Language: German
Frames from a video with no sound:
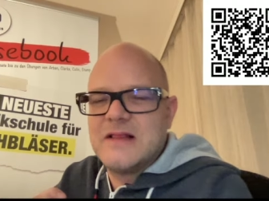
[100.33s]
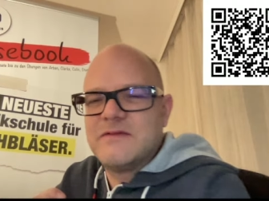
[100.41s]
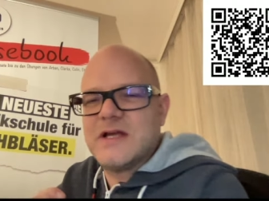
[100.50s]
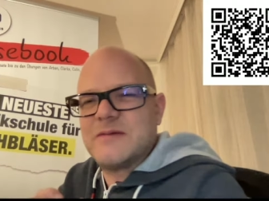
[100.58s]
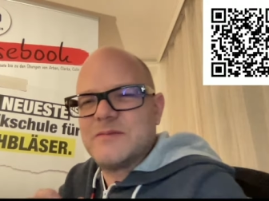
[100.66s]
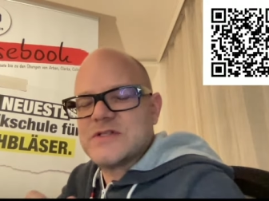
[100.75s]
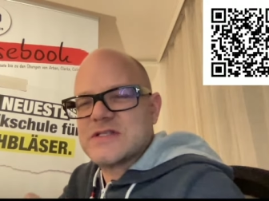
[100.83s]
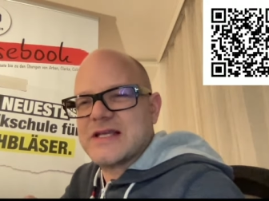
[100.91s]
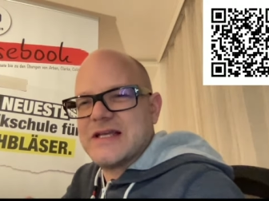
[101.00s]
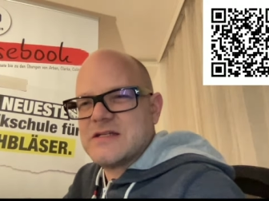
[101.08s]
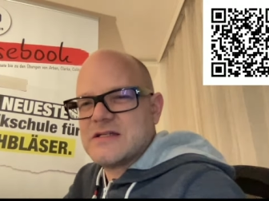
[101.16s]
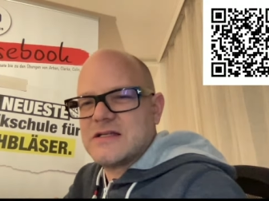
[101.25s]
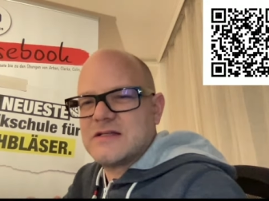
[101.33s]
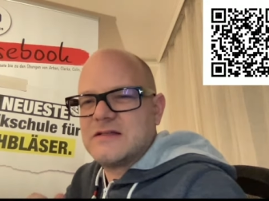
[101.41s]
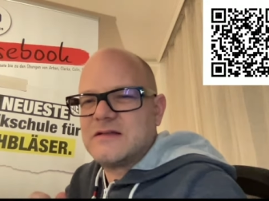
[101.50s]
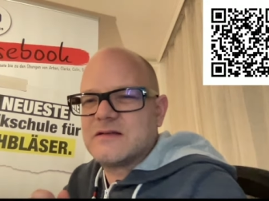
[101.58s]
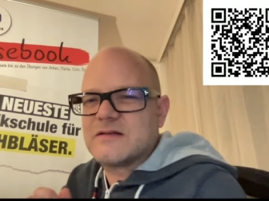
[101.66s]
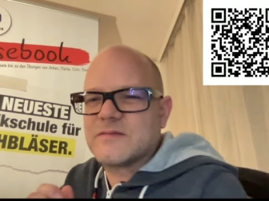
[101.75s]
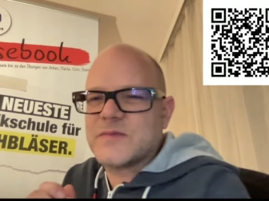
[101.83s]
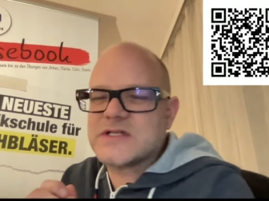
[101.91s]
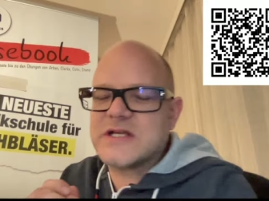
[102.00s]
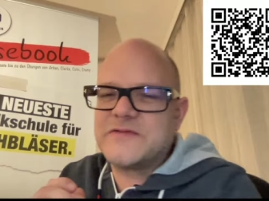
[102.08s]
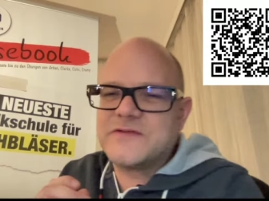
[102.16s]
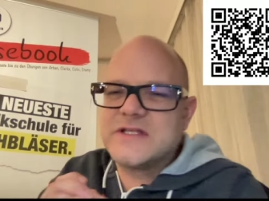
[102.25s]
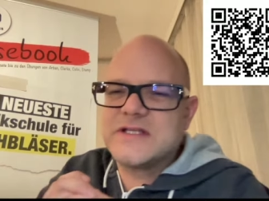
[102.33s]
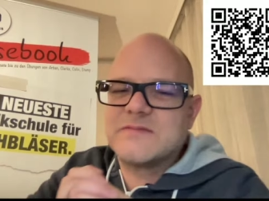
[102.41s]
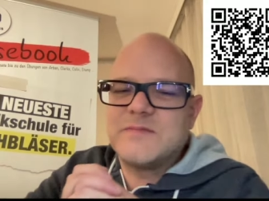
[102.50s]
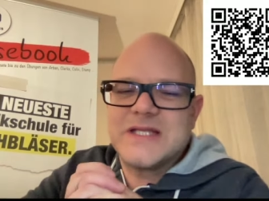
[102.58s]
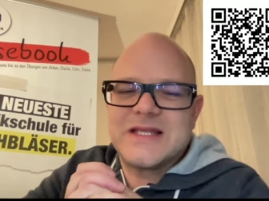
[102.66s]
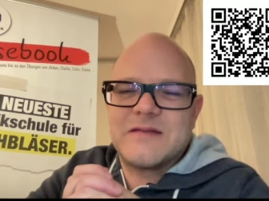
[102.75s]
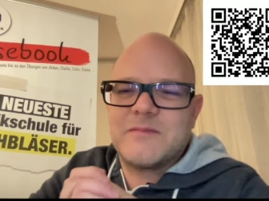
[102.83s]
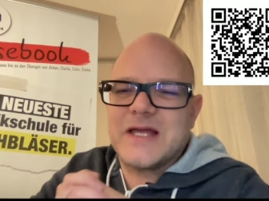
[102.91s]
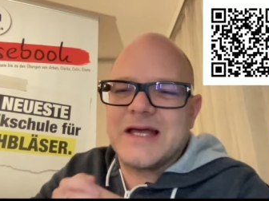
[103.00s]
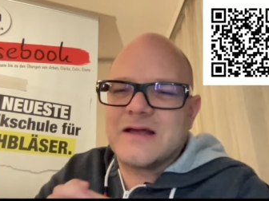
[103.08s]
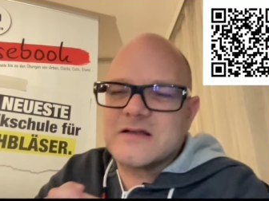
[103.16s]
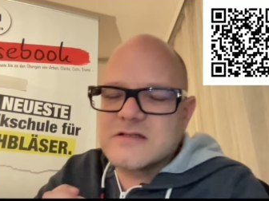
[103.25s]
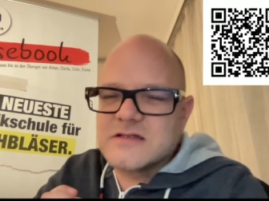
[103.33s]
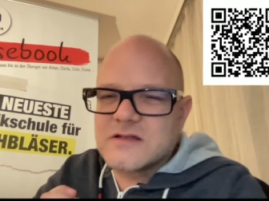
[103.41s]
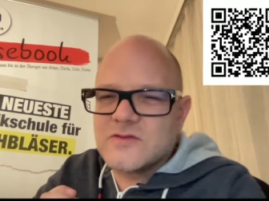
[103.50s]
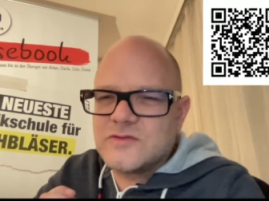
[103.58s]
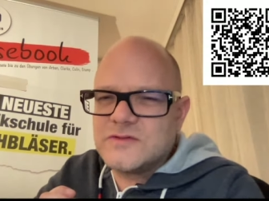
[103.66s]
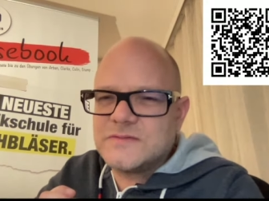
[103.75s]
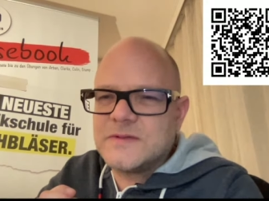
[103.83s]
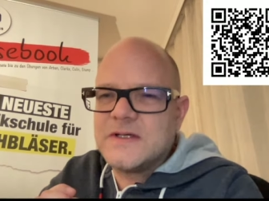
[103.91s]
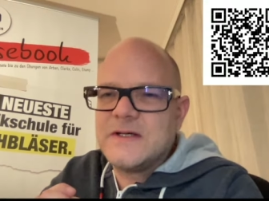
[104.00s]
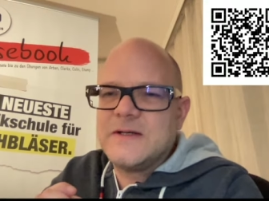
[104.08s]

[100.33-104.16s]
Wir haben uns gestern beschäftigt mit dem ersten Ton.